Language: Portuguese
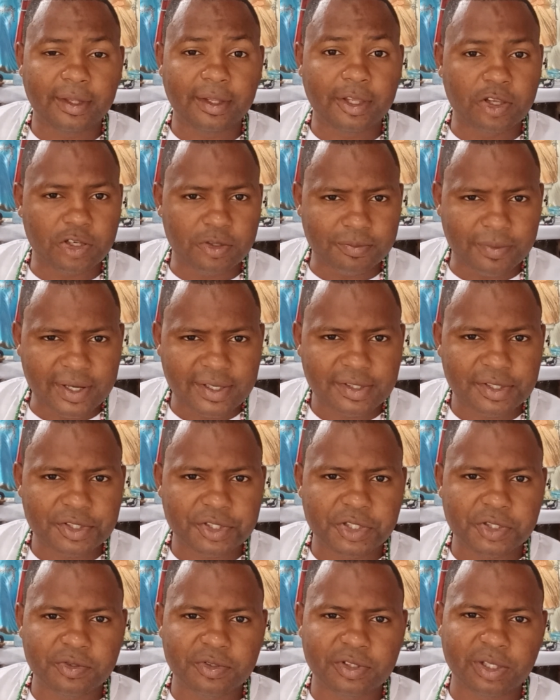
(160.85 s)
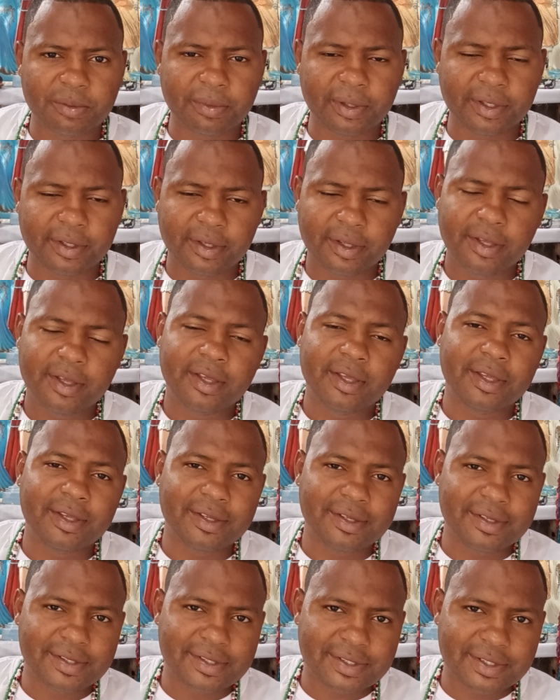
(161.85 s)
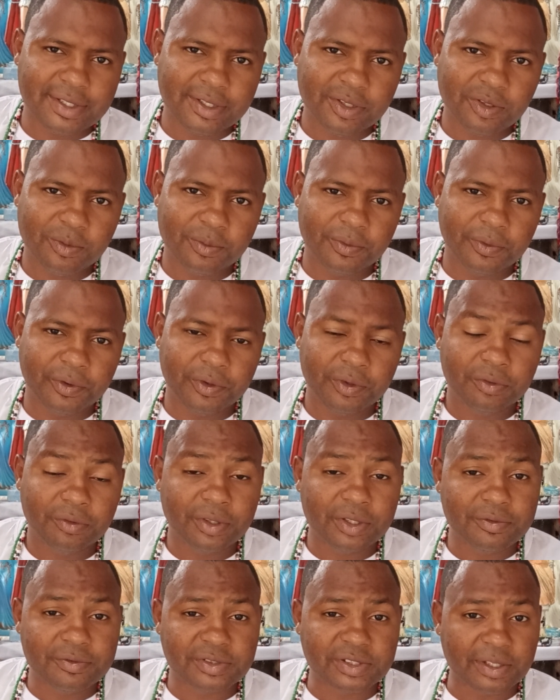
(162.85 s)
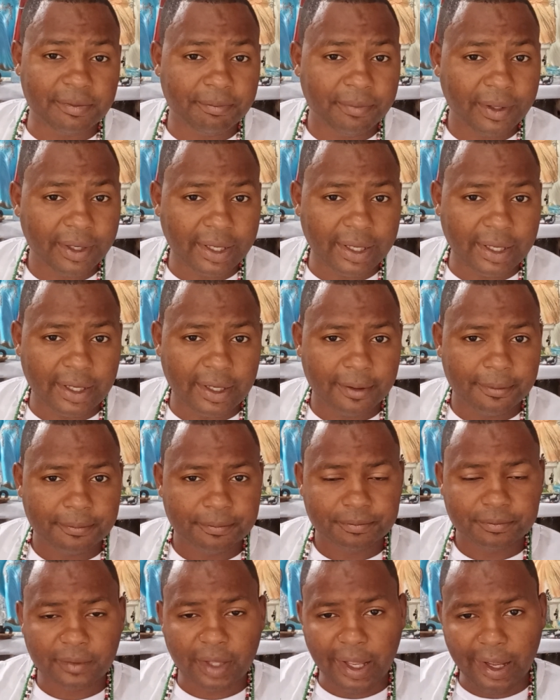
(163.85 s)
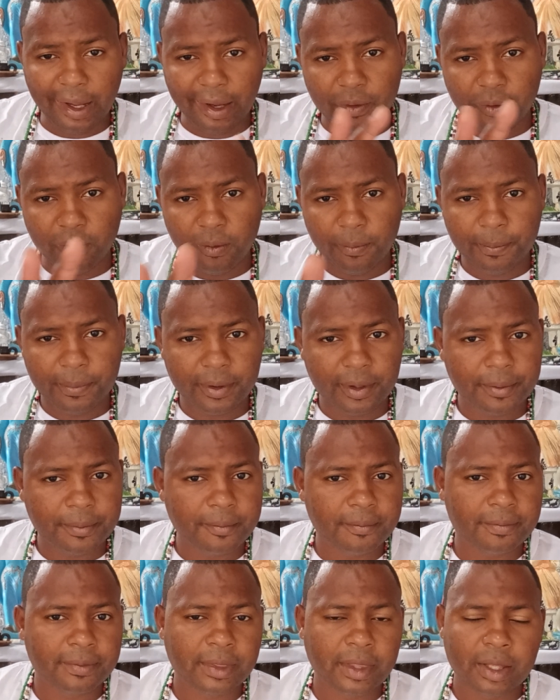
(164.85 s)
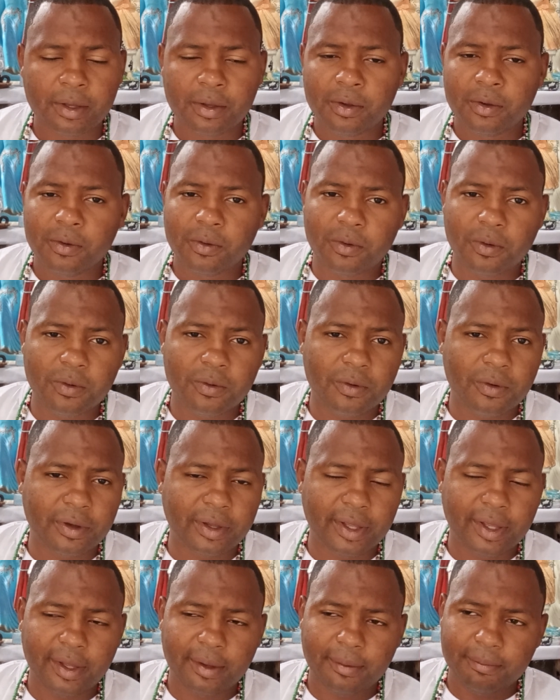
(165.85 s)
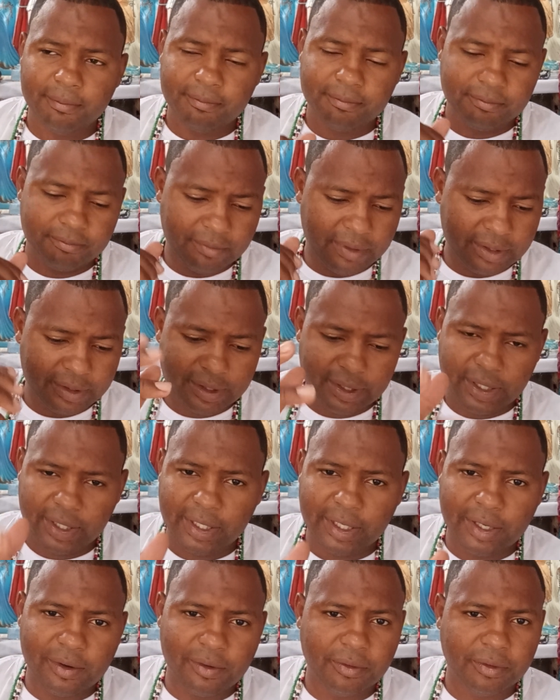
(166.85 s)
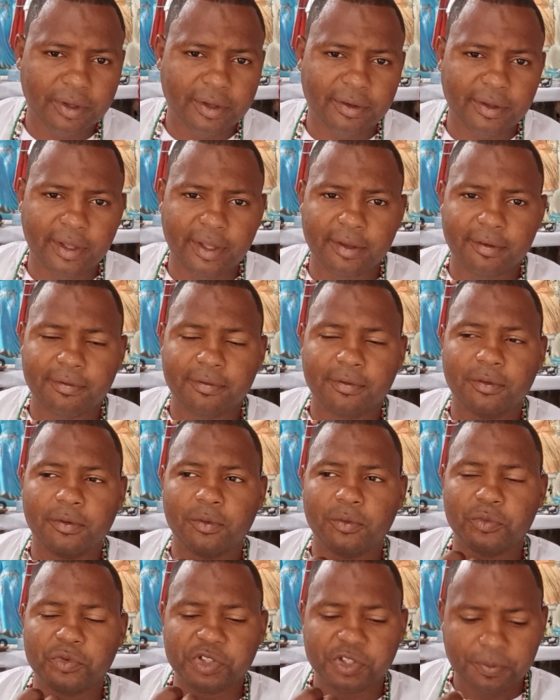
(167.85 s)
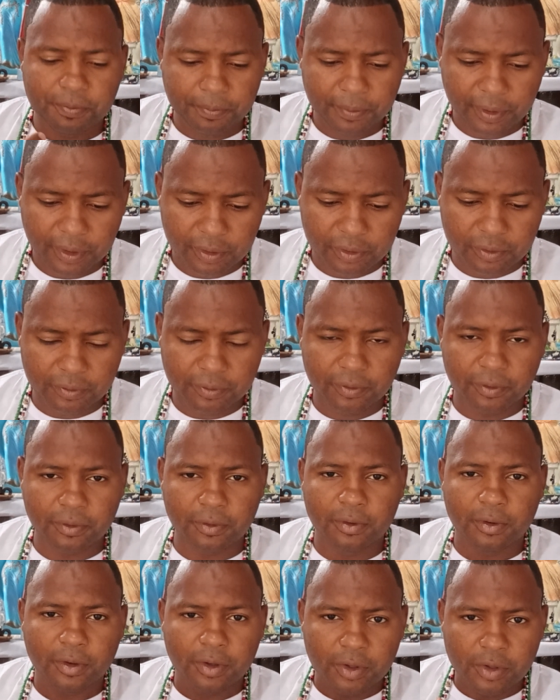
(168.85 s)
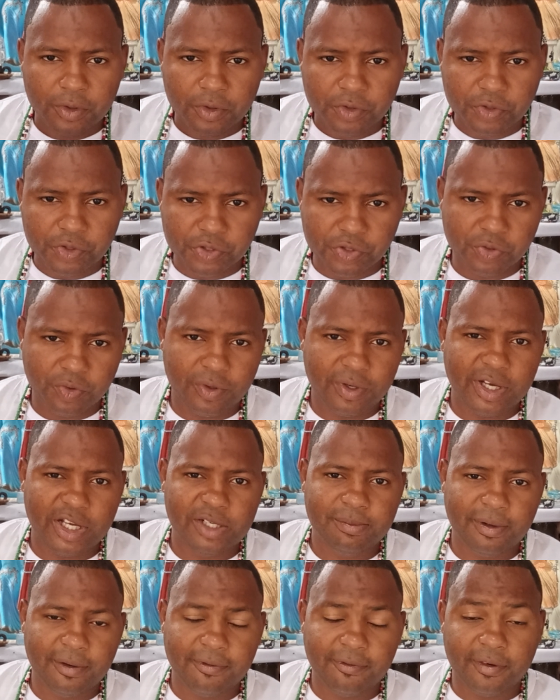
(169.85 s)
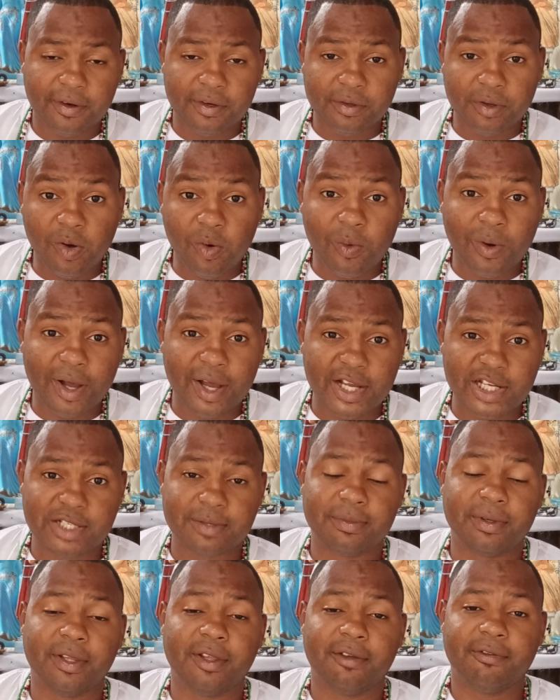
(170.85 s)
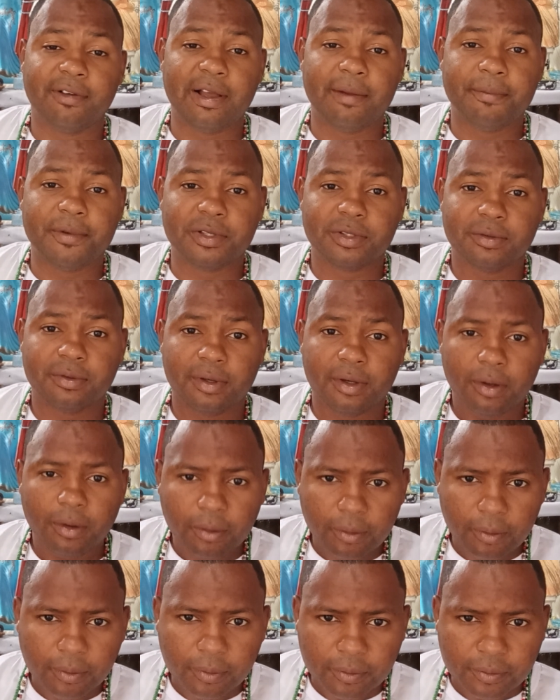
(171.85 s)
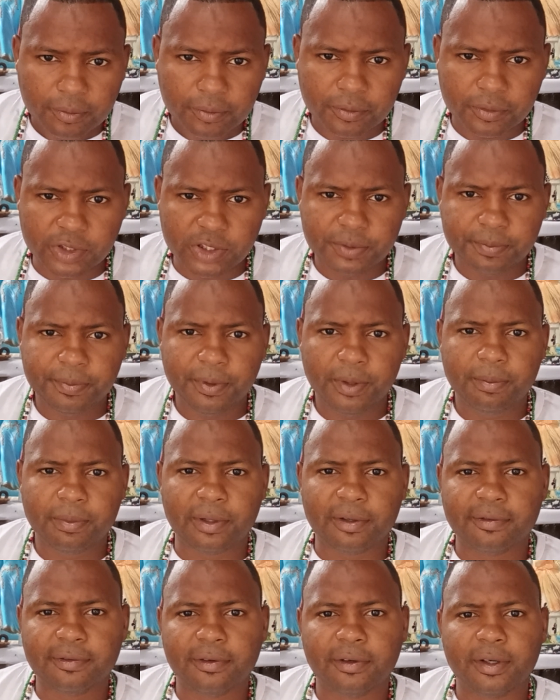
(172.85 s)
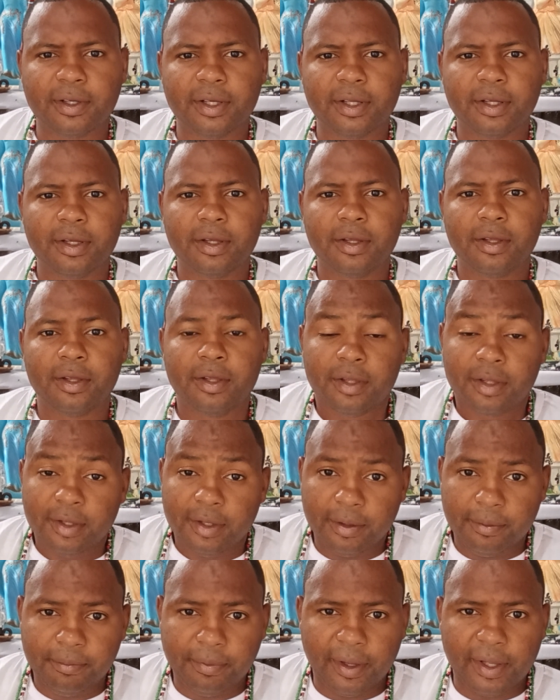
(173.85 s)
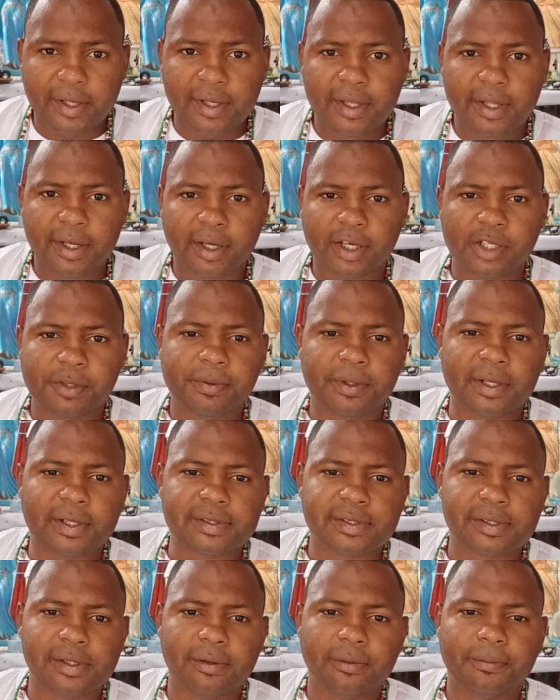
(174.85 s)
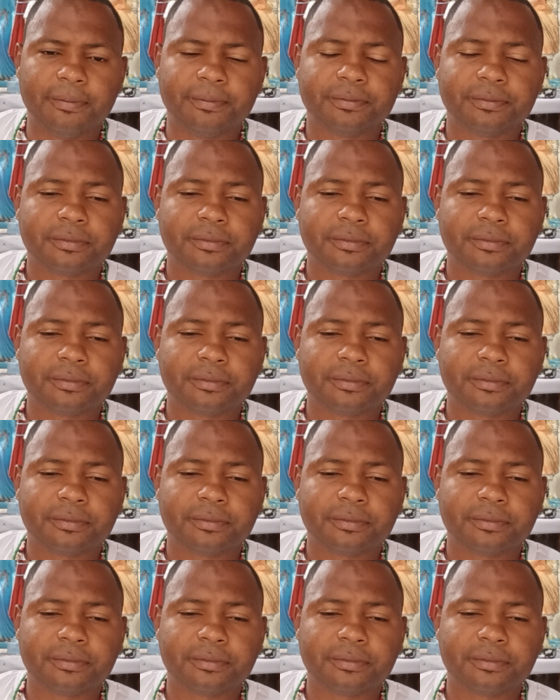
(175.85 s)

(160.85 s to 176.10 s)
que os mais antigos também ensinam muito, é de você pegar a roupa ou qualquer material que for cuspido, for jogado para fora, igual asma, que faz a pessoa cuspir para fora e perder a respiração